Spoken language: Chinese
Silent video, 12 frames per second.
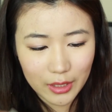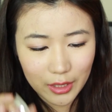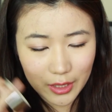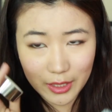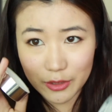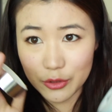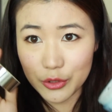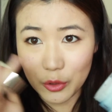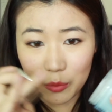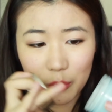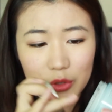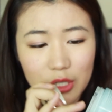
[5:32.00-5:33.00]
你手
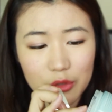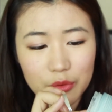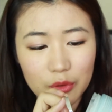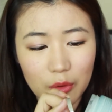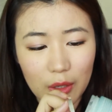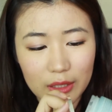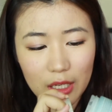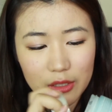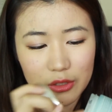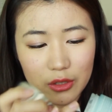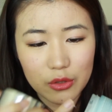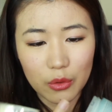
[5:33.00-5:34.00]
摸上去的话，它
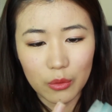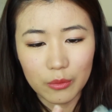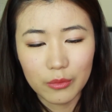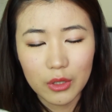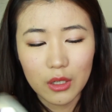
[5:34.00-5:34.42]
是那种